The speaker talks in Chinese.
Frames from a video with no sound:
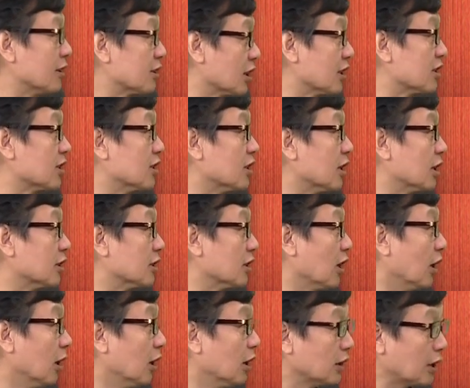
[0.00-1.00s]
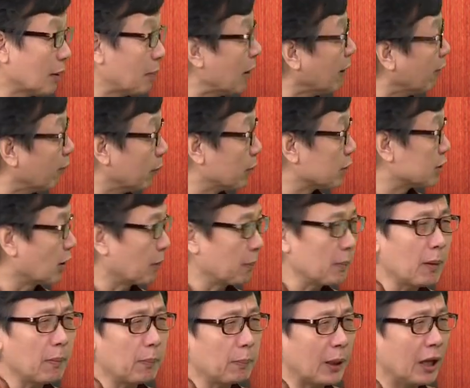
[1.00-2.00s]
但妹夫不知道，命拼命在
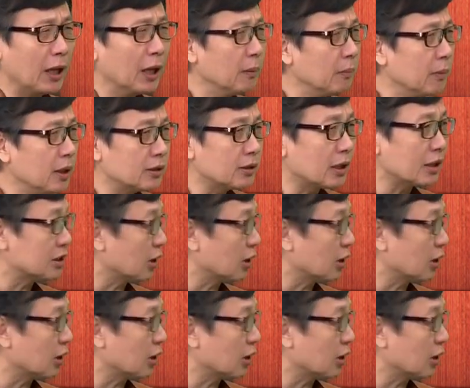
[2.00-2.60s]
找这个事情。